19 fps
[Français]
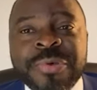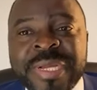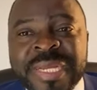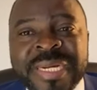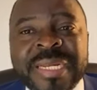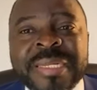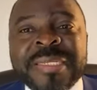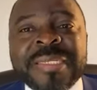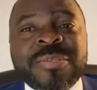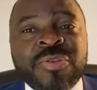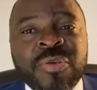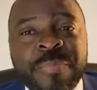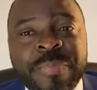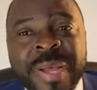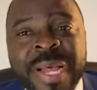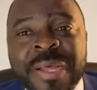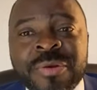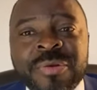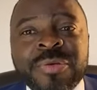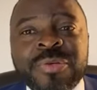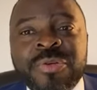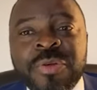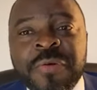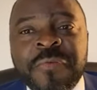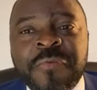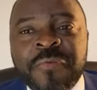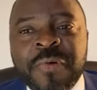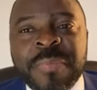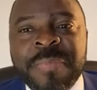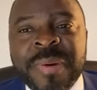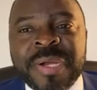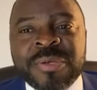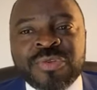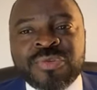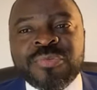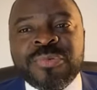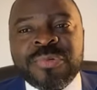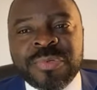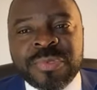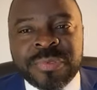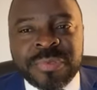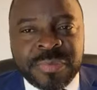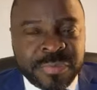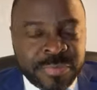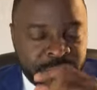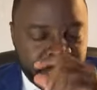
l'Ukraine, ils se parlent deux fois par jour.